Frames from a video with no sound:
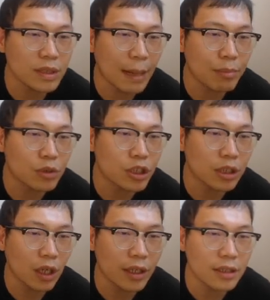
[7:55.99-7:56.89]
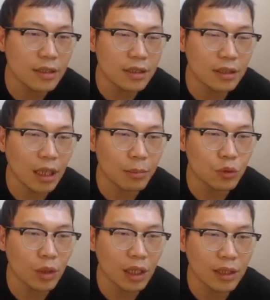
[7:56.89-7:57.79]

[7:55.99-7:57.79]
下步车到 a 四挡不住了。